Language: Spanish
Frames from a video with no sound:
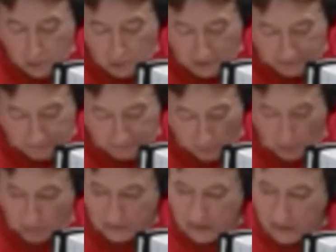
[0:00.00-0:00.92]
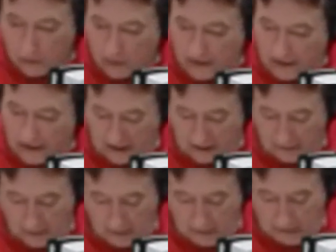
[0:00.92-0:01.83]
No importa, lo que
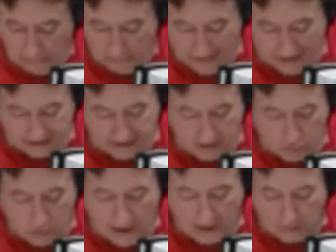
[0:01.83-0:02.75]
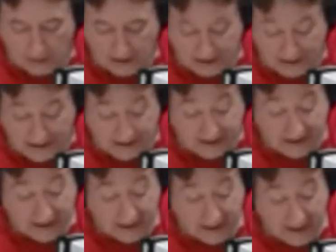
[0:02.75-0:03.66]
particularmente
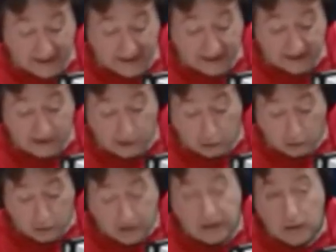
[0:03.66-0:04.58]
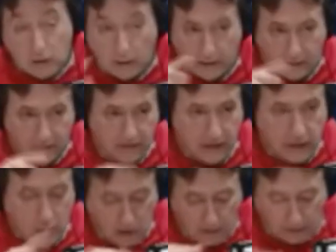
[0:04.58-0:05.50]
se analizó y lo
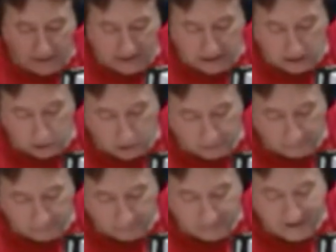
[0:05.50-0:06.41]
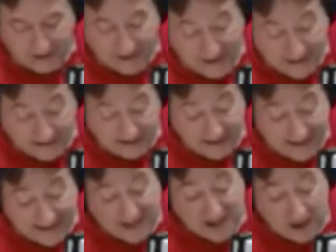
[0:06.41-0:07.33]
refirió el perito es
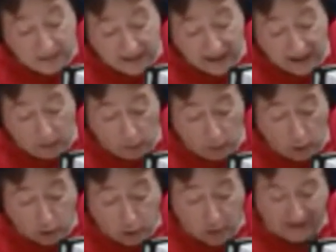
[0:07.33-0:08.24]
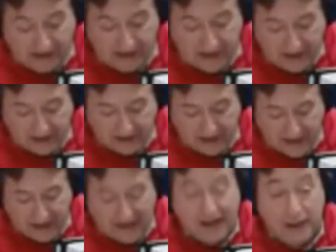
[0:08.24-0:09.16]
que ya había otro
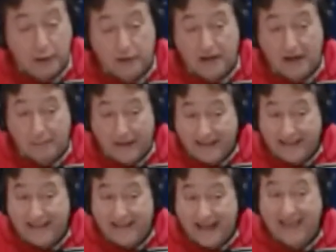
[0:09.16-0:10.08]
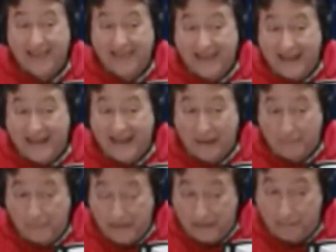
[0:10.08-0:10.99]
accidente en otra máquina de la
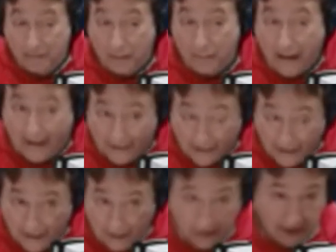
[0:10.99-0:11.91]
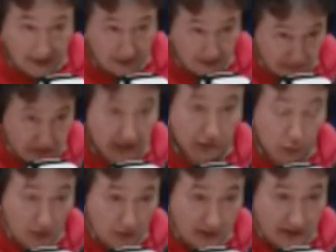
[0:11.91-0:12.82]
misma marca que
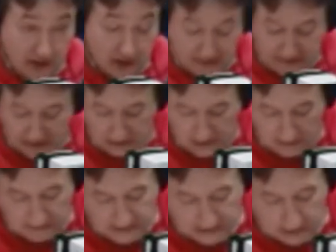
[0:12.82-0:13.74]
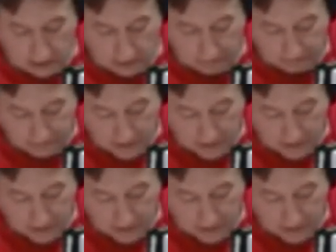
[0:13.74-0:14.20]
casualmente había intervenido